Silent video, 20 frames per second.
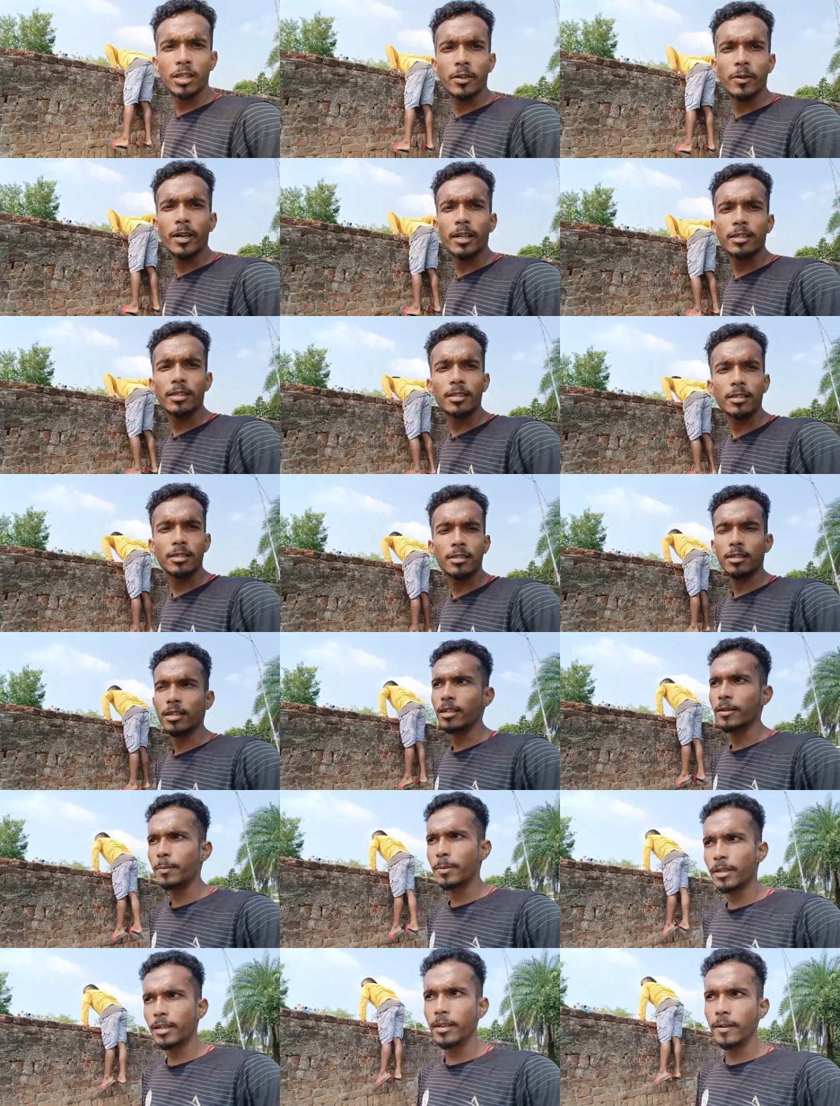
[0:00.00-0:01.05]
दोस्त दीवार से
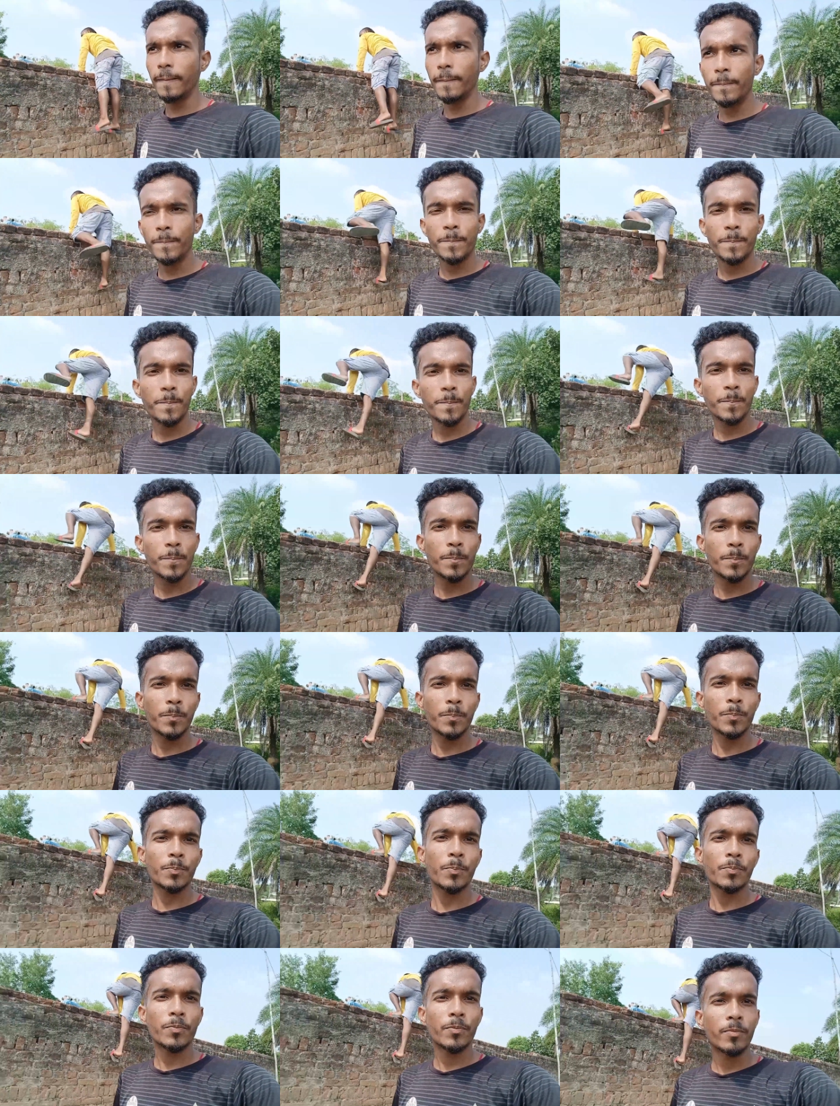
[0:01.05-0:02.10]
तड़प रहा है हाँ,
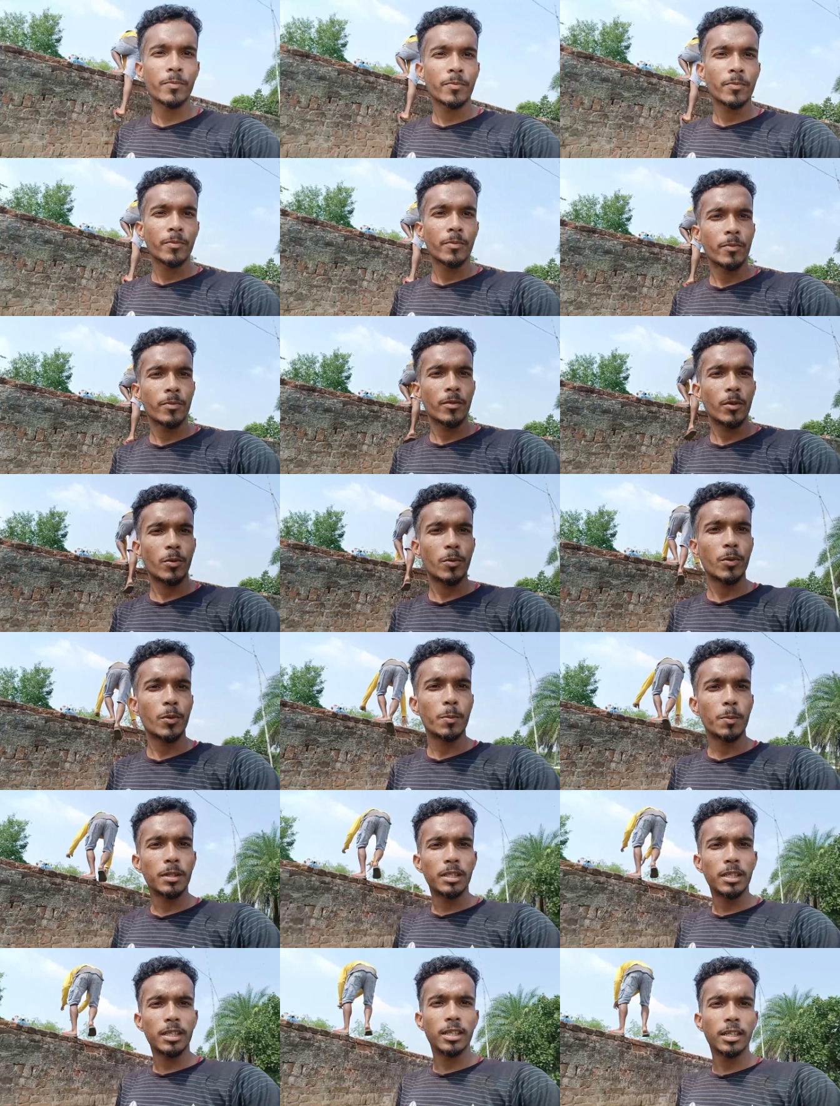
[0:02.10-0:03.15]
और
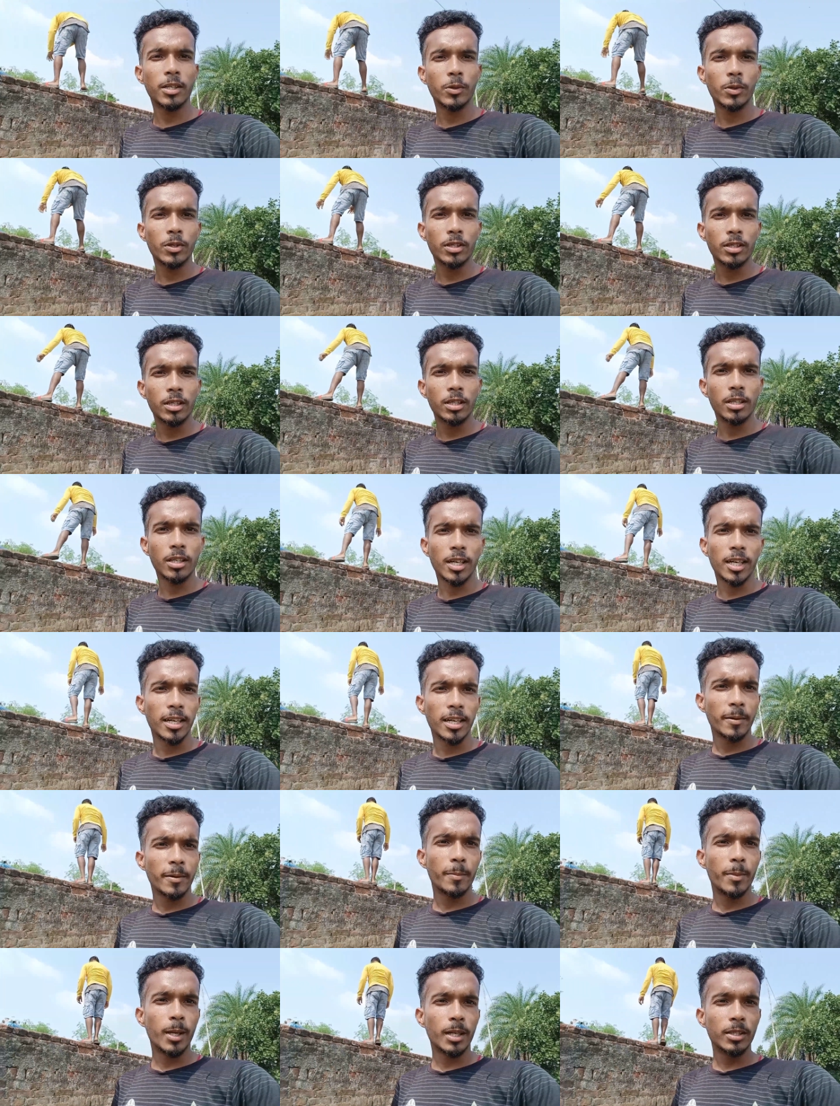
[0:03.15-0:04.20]
वो ऊपर चढ़ के उधर से
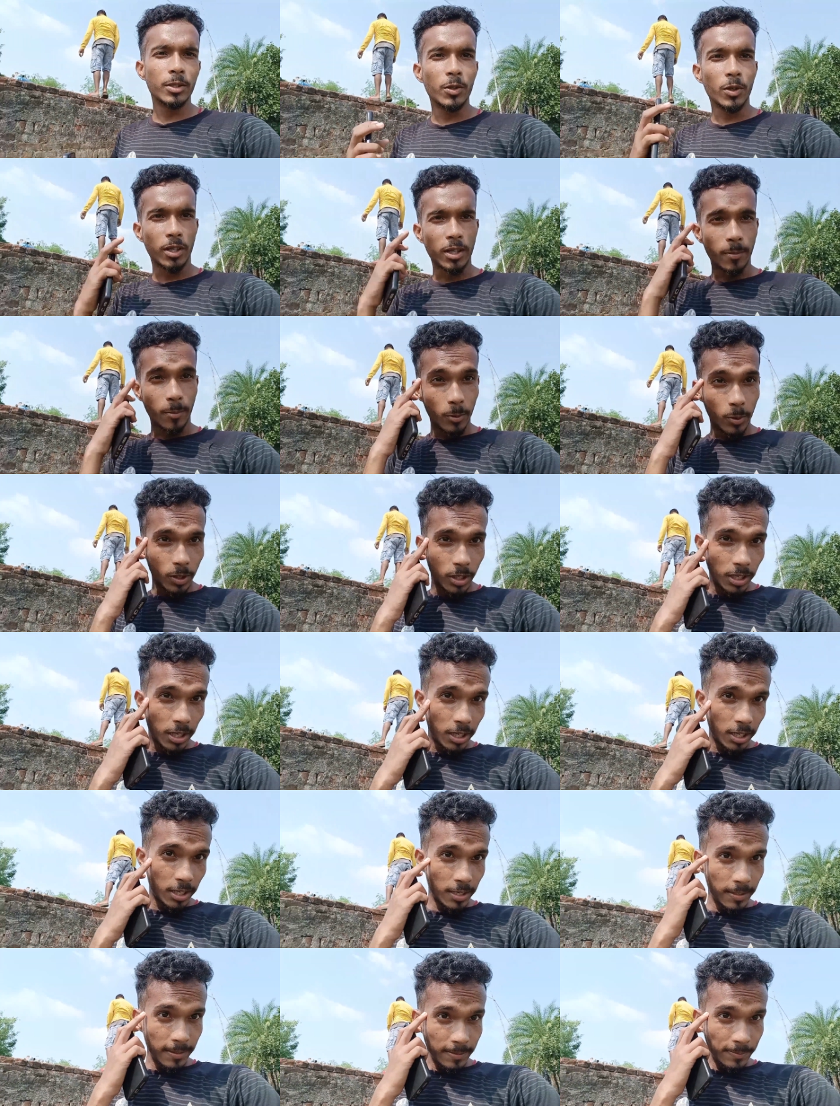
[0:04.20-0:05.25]
निकालेगा बांस जो कि आप लोग
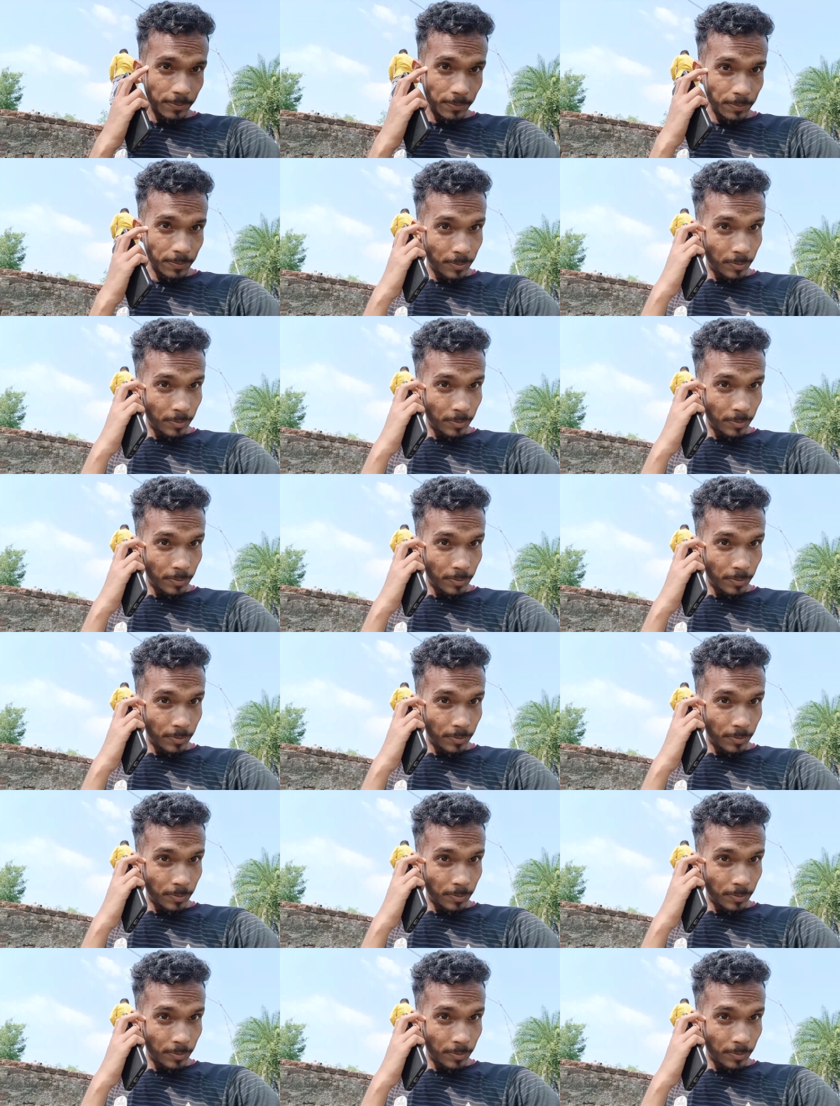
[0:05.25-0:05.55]
देख रहे हैं